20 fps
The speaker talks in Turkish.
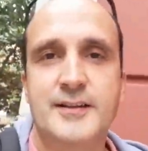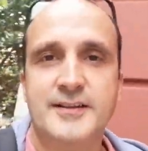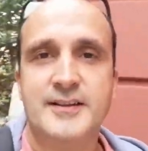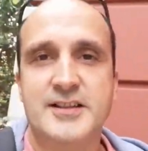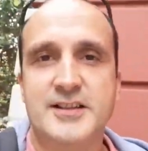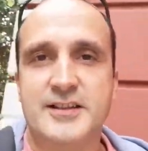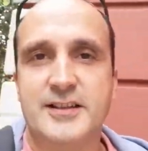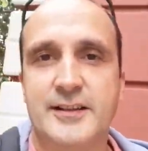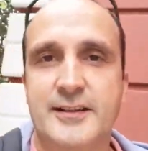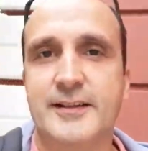
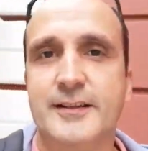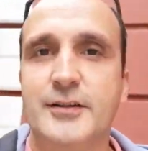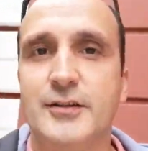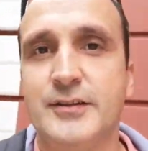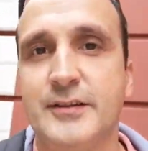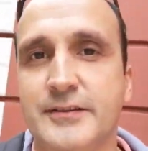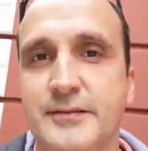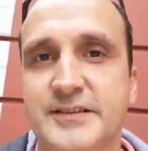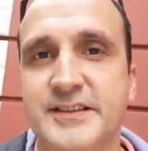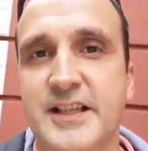İşte
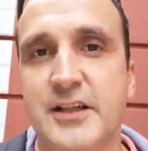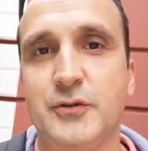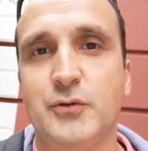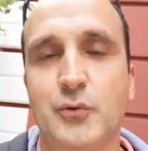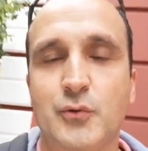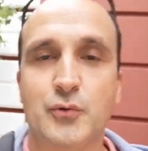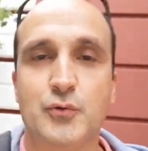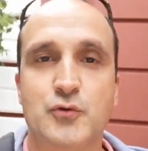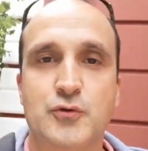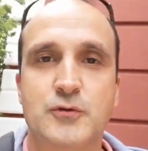
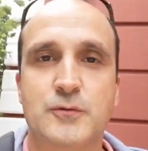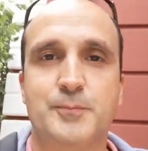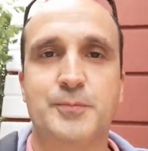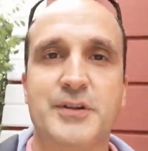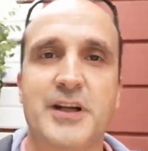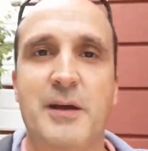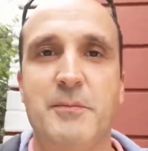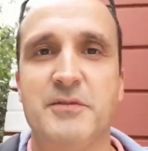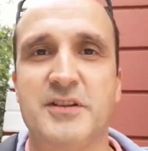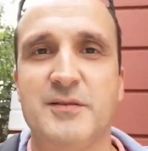Y9
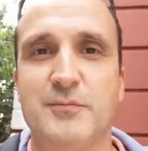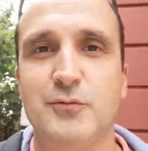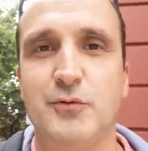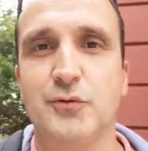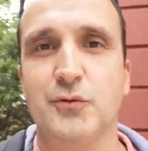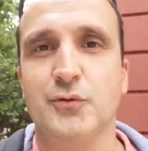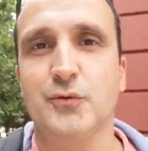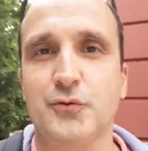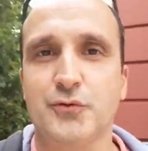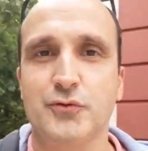Prime
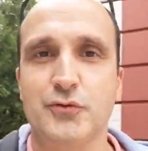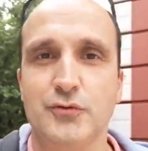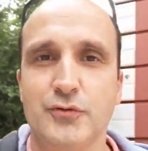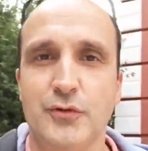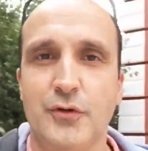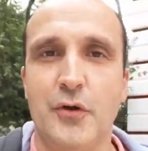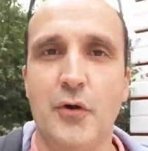2019'un